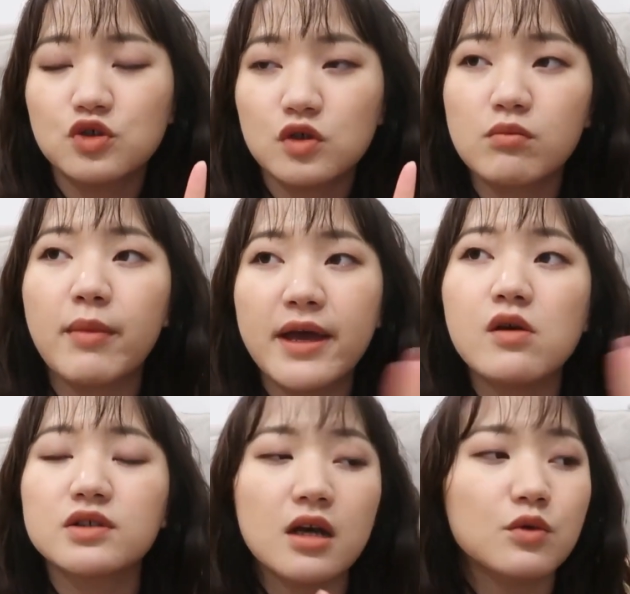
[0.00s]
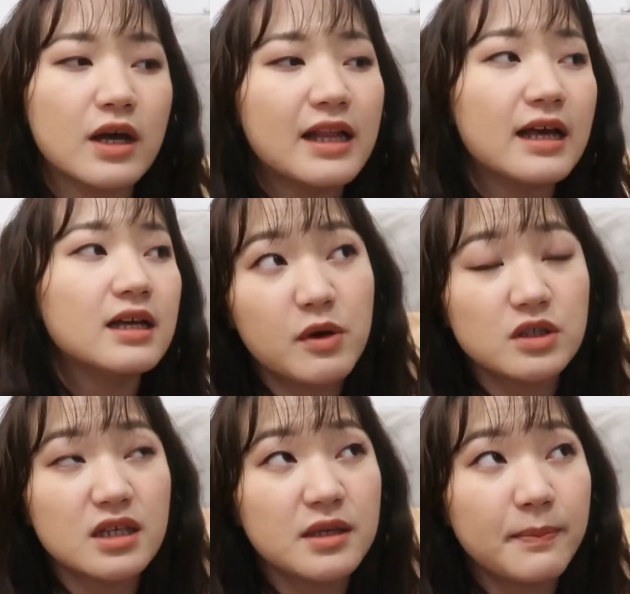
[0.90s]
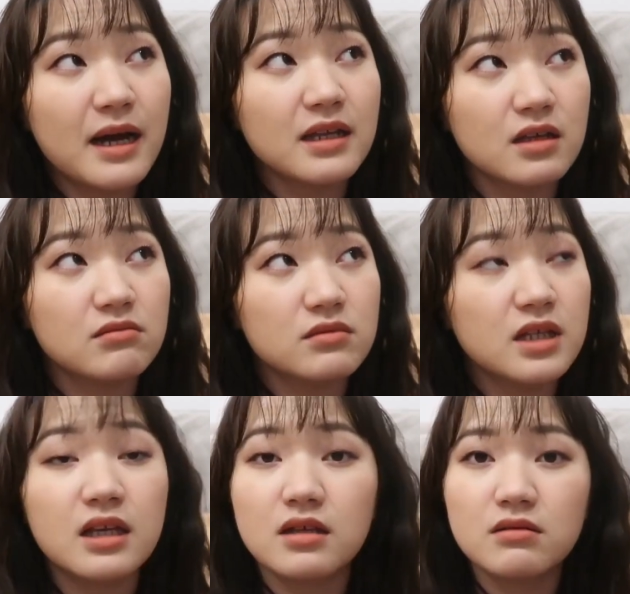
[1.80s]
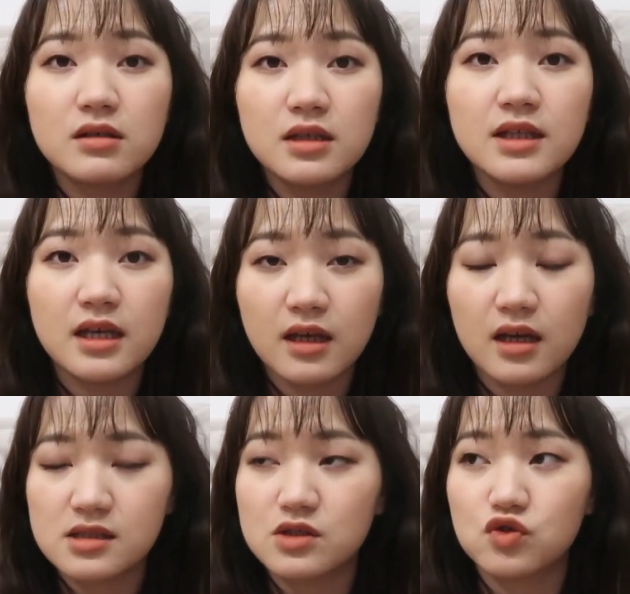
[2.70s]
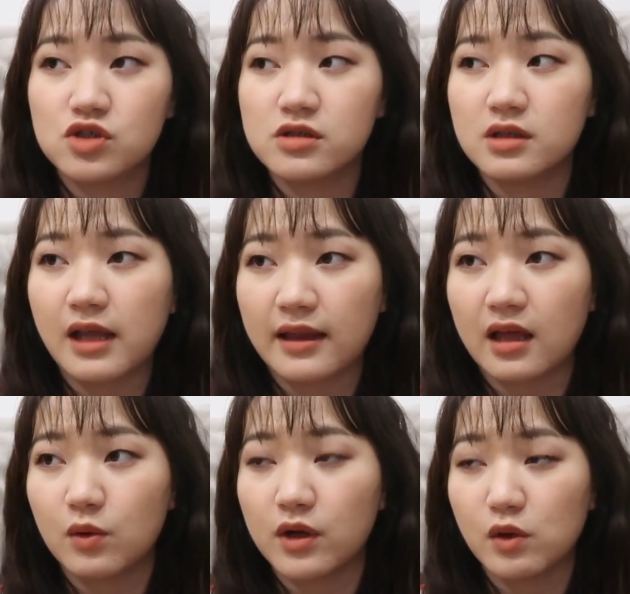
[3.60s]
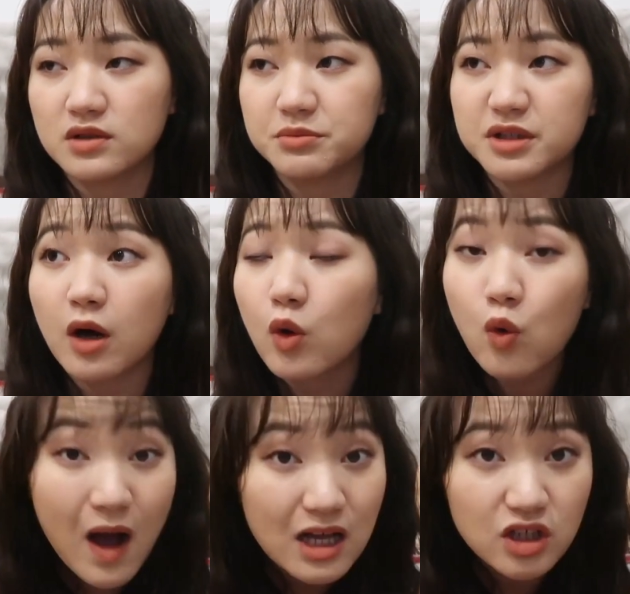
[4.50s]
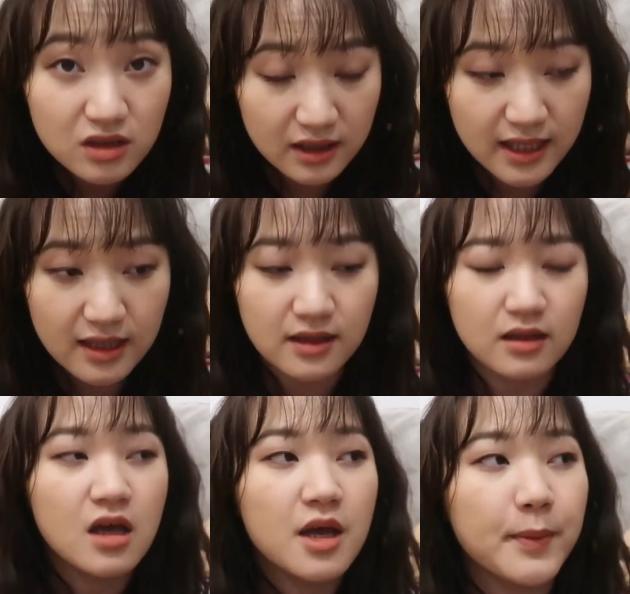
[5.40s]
就没有像原来没有像一八年那一年那样子，就是大家会流行比较夸张的眼影，